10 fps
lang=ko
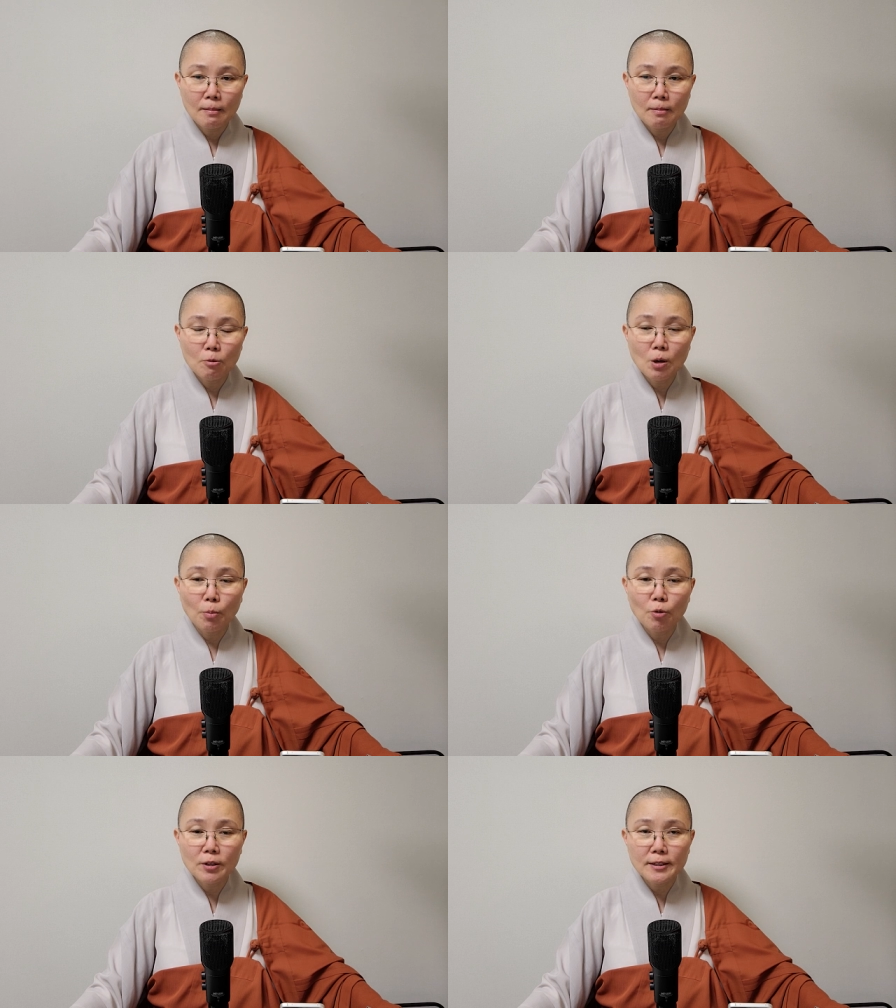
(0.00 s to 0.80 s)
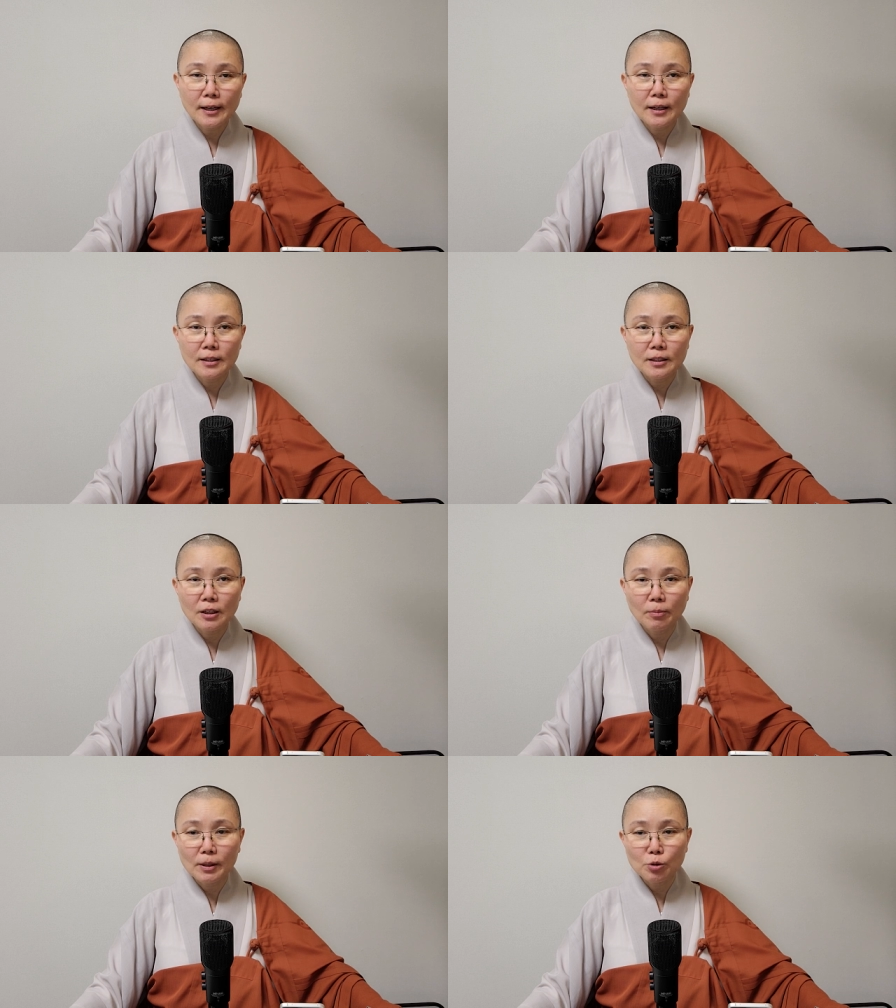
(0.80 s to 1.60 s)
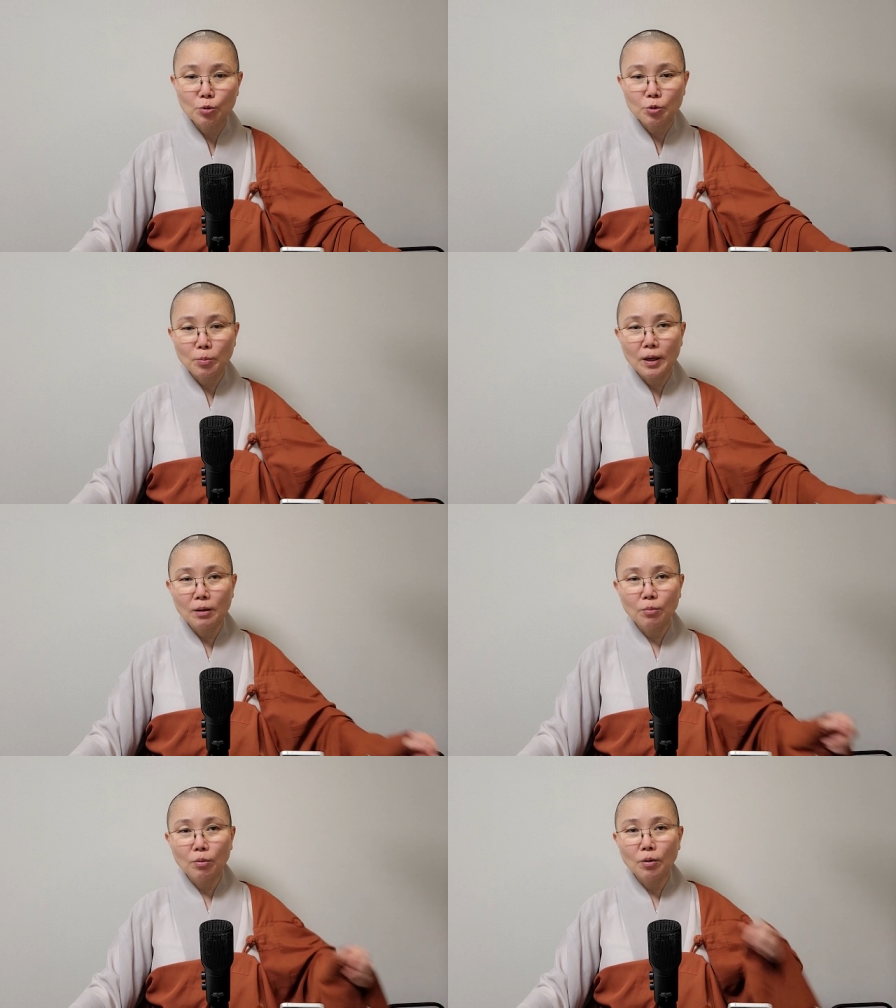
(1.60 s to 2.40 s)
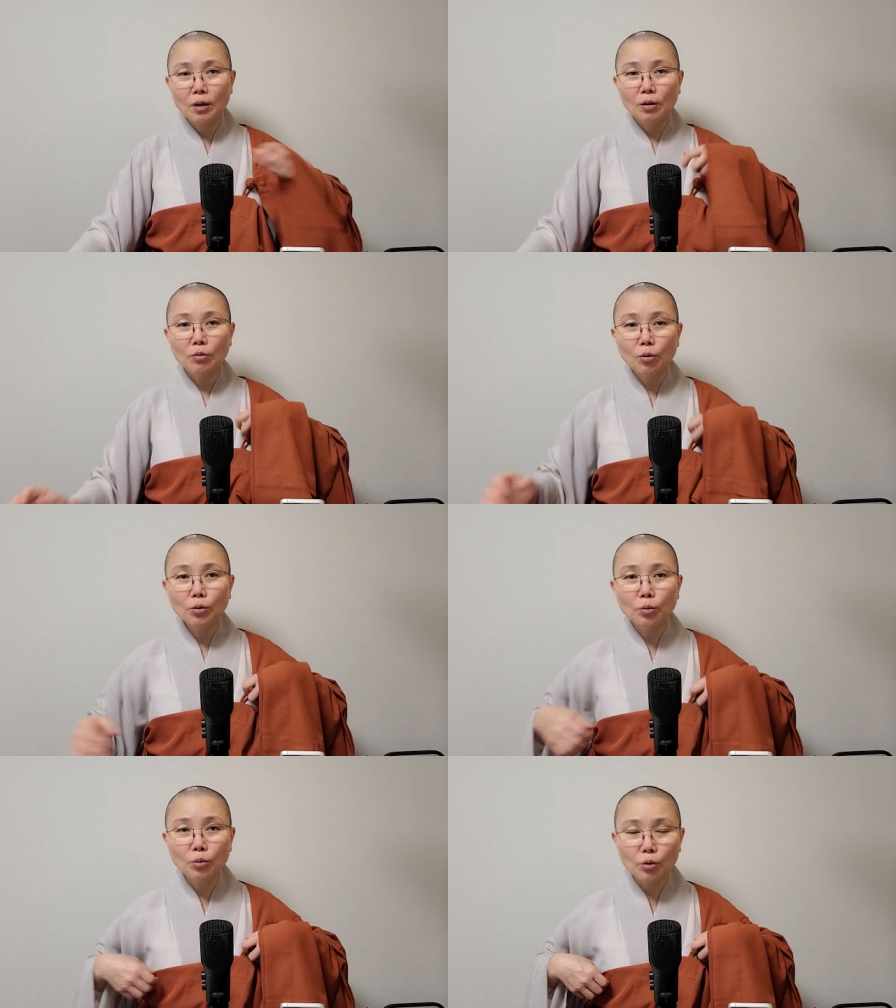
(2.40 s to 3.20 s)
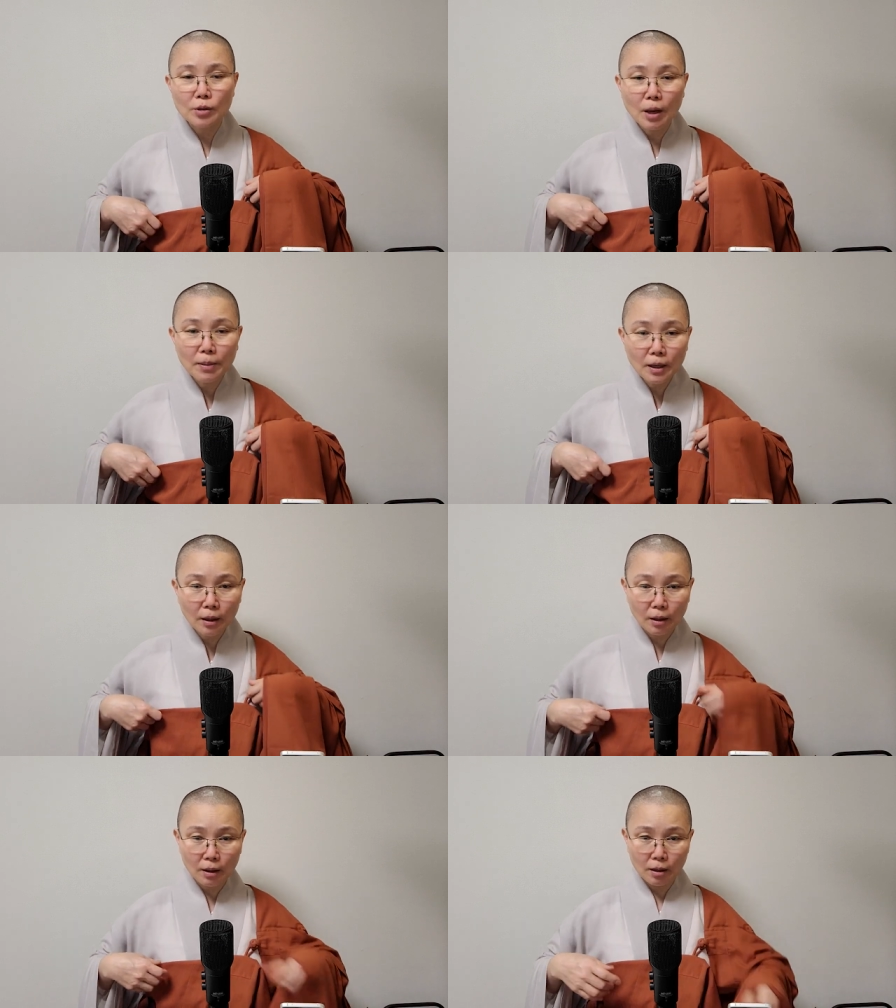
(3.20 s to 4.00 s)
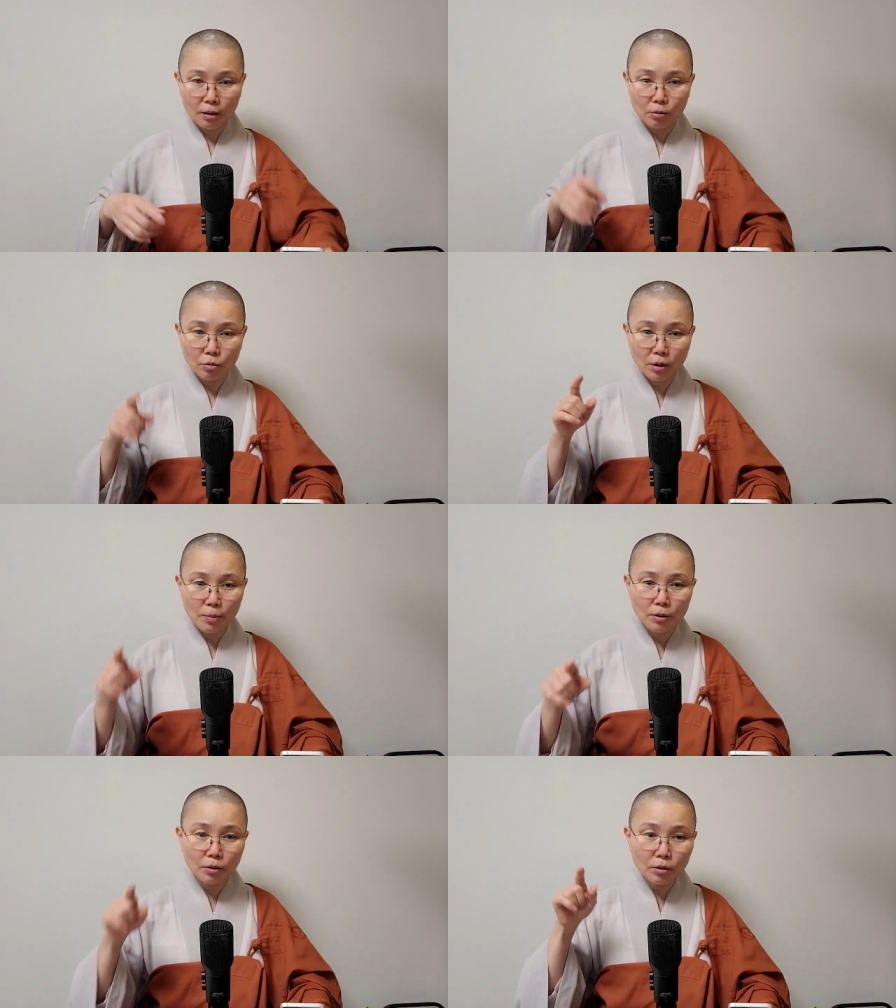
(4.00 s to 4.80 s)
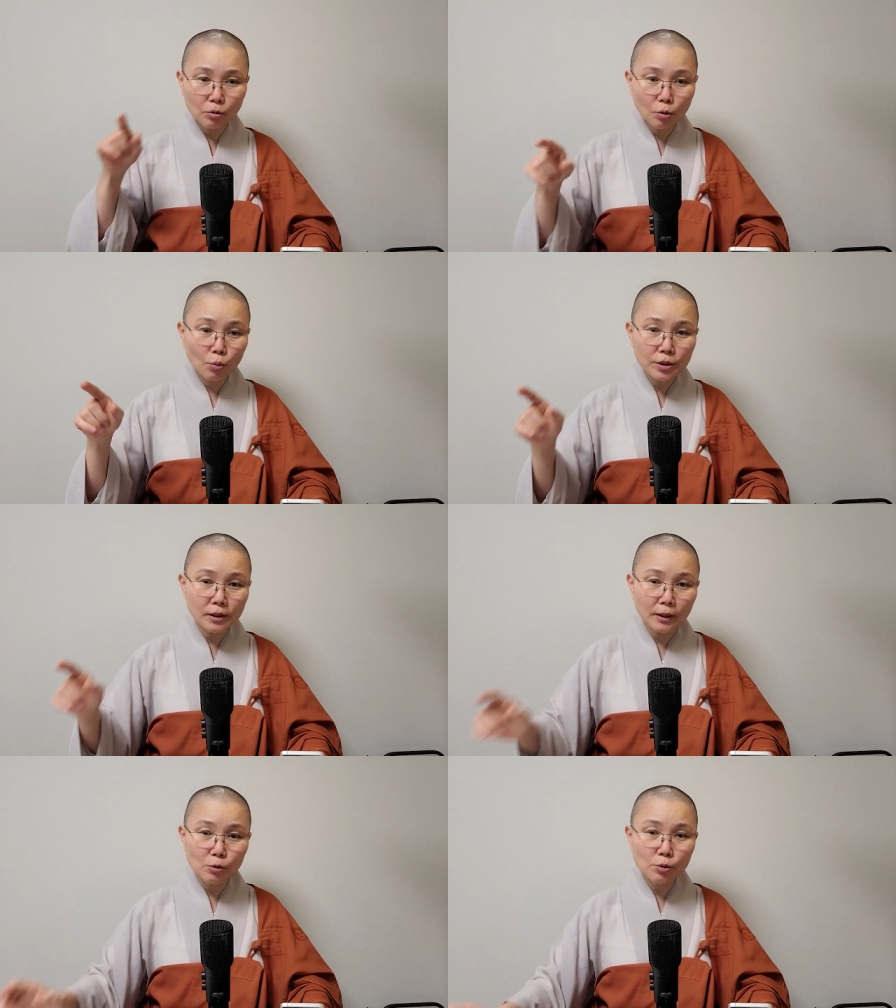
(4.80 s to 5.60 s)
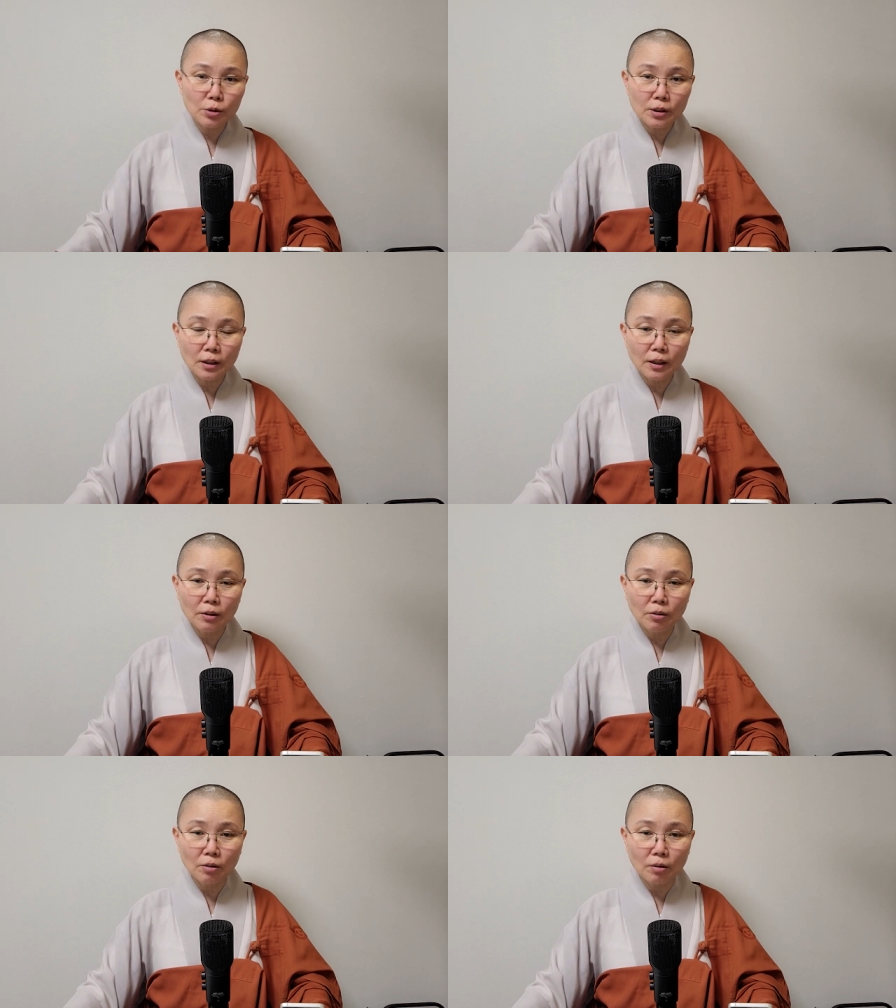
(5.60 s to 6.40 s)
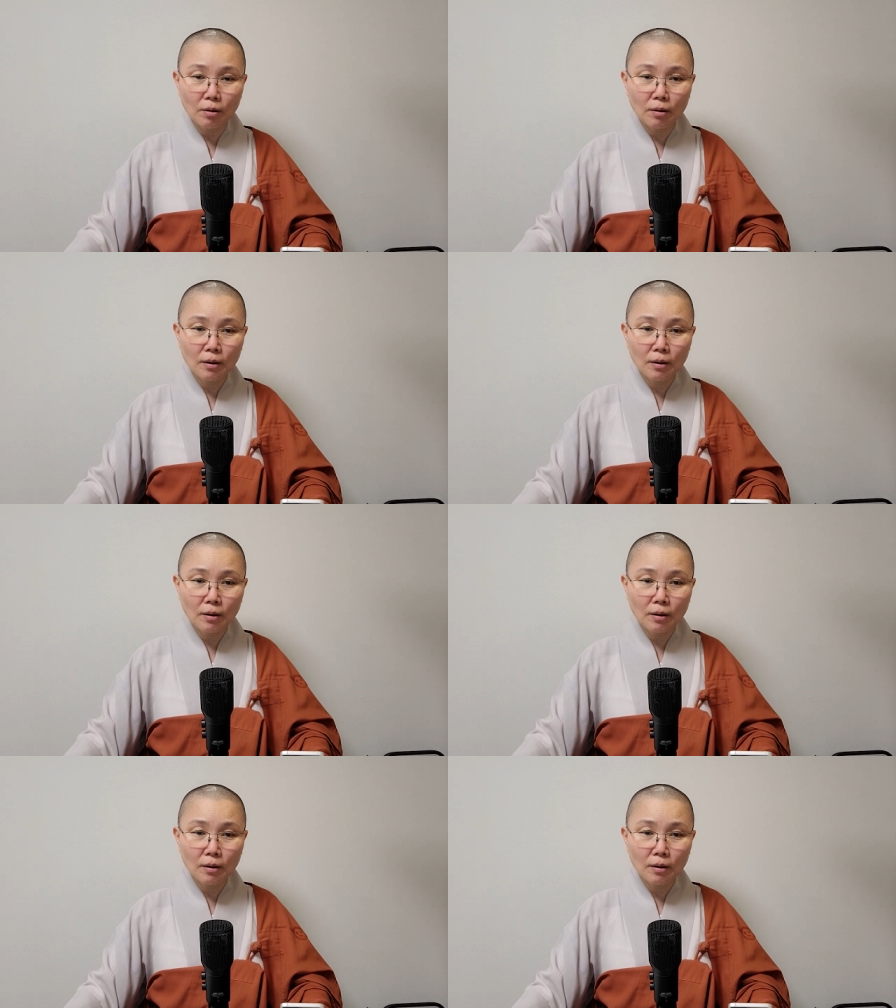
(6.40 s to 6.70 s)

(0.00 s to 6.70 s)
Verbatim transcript: 눈에 보이는 색깔 있잖아요. 빨주노초 파남보. 그것도 더 세밀하게 들어가면 끝도 없이 나눌 수 있잖아요.